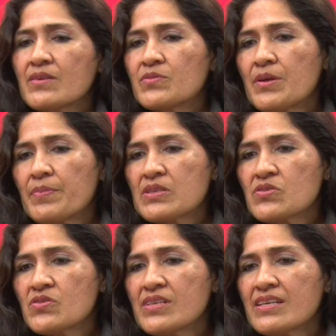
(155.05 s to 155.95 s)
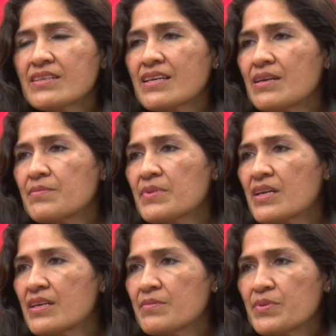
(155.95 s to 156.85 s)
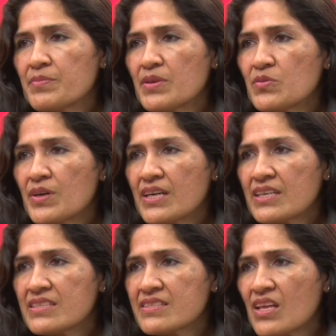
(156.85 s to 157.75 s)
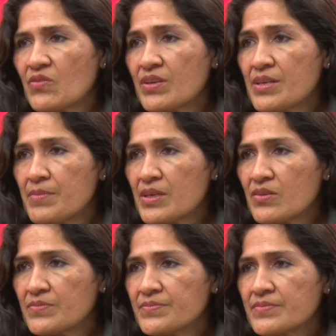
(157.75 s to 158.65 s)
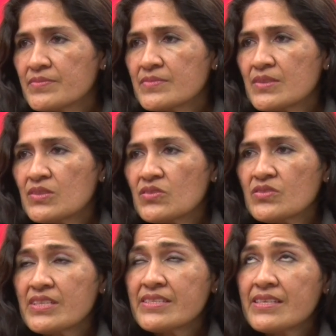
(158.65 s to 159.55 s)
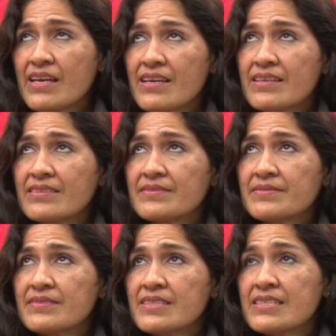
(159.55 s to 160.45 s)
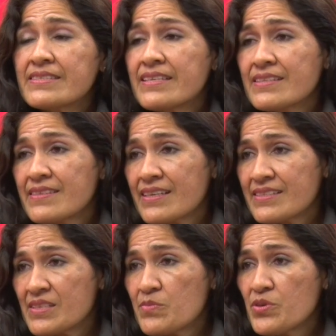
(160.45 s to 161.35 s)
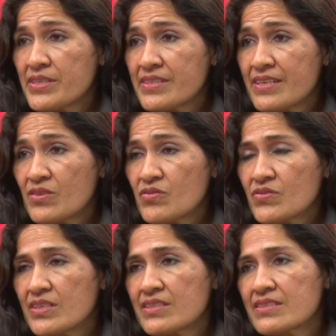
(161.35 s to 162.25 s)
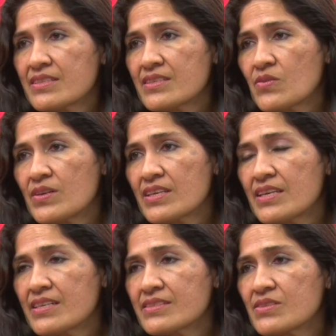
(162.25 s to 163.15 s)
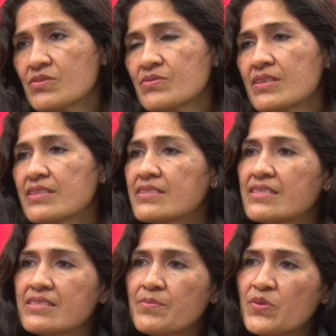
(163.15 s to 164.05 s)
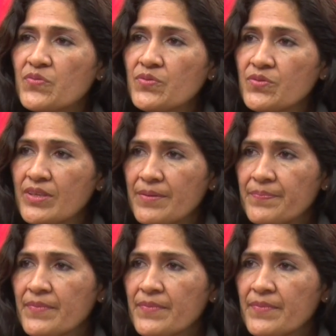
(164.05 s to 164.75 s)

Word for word: una persona cambia en primer lugar el estado anímico, entonces, esa tristeza que se muestra no es una tristeza cualquiera, sino es una tristeza profunda.